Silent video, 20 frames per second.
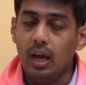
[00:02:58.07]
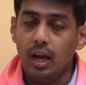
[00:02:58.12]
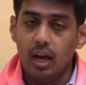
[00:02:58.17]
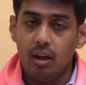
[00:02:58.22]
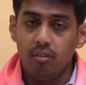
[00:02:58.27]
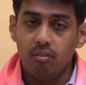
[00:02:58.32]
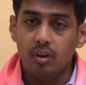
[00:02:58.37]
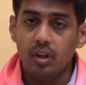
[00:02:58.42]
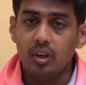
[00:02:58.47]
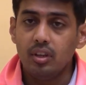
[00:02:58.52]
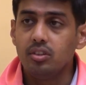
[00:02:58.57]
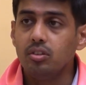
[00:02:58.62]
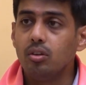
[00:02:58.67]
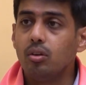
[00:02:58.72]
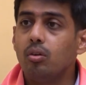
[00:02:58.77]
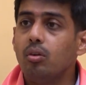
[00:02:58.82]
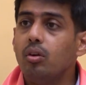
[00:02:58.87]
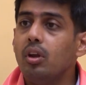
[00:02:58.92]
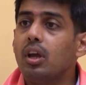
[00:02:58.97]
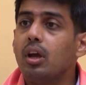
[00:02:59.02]
ఆ వర్క్స్
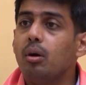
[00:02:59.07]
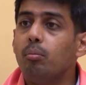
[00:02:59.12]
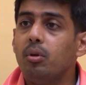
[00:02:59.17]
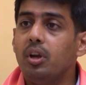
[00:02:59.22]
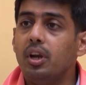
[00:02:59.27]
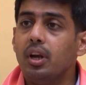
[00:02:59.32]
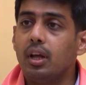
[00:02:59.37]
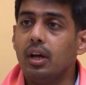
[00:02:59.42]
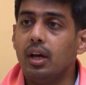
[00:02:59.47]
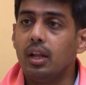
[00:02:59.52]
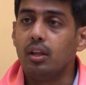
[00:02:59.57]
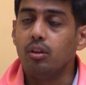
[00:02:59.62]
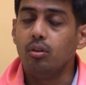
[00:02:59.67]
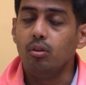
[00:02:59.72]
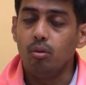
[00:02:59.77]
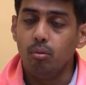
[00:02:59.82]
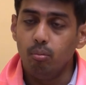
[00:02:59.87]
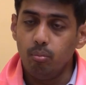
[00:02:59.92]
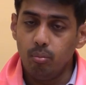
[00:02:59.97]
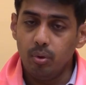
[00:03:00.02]
కొన్ని కంప్లీట్ కాలేదు
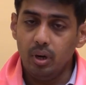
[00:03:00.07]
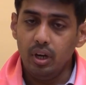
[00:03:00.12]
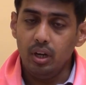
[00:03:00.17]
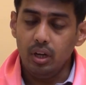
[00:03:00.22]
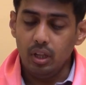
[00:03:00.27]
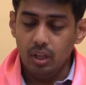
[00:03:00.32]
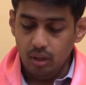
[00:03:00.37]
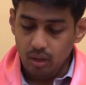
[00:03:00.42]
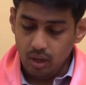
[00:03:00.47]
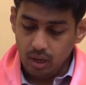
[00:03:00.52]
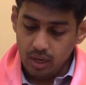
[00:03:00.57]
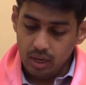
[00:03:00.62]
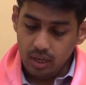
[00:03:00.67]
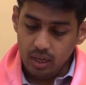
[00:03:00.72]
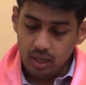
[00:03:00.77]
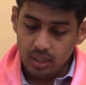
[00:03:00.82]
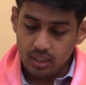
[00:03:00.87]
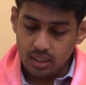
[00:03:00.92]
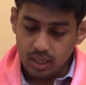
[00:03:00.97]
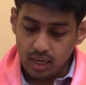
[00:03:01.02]
బట్
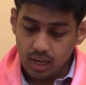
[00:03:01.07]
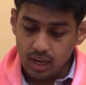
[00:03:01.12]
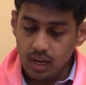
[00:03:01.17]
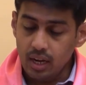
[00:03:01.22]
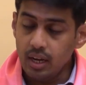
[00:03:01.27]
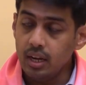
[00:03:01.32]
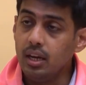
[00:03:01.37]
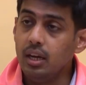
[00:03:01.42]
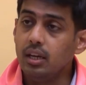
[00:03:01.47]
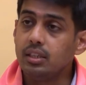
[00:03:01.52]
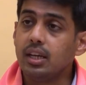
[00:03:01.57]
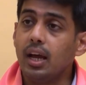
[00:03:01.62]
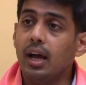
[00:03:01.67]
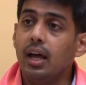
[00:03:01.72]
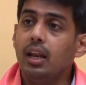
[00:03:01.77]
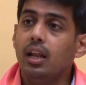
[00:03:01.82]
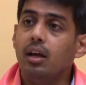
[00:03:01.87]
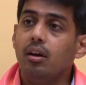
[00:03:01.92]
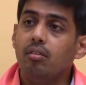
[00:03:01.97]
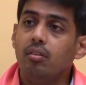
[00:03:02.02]
అన్ని
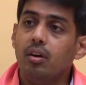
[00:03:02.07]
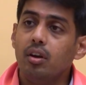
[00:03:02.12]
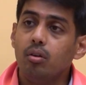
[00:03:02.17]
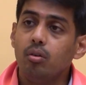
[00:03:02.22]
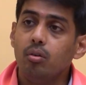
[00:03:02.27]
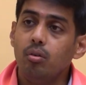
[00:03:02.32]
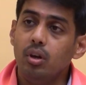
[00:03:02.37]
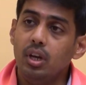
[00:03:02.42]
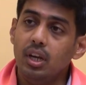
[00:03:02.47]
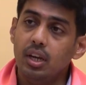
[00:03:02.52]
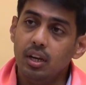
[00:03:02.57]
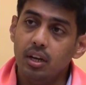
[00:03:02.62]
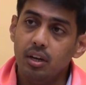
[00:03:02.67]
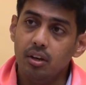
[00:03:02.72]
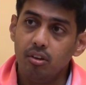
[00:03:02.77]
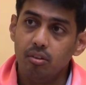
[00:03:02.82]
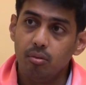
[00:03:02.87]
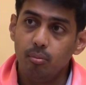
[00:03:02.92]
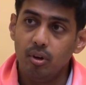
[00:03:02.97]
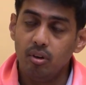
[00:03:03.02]
చాలా వరకు
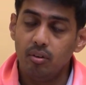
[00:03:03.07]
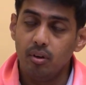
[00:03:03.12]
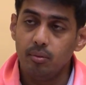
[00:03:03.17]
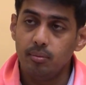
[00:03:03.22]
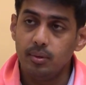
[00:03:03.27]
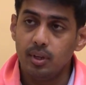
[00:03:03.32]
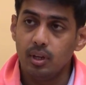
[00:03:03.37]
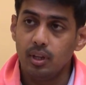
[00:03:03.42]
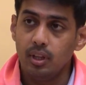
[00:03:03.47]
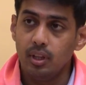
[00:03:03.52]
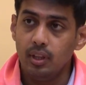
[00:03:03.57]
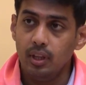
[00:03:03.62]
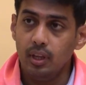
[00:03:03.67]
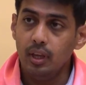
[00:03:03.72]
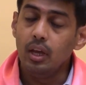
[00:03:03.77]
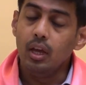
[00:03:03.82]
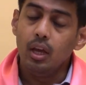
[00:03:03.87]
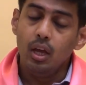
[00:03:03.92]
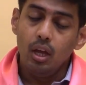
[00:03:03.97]
రీటెండర్స్ పిలవడం జరిగింది